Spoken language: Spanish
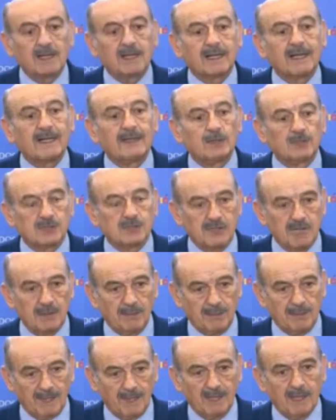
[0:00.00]
que nos
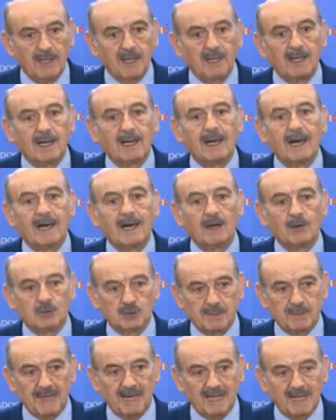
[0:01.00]
lleve a
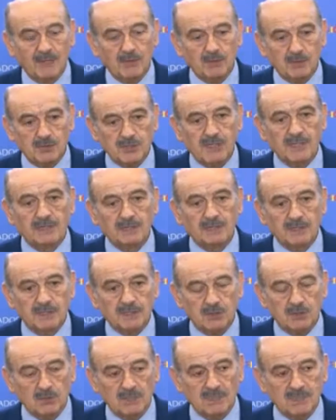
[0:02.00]
los viajeros en
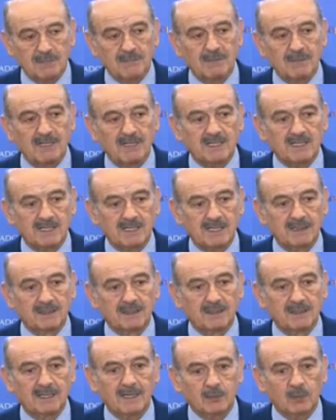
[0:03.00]
tres horas de
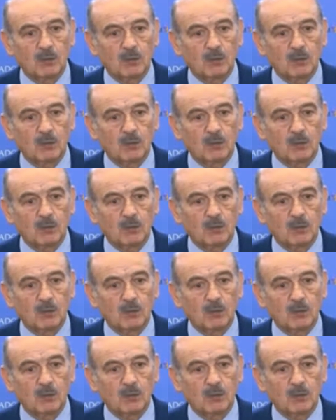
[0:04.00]
Madrid-Santander,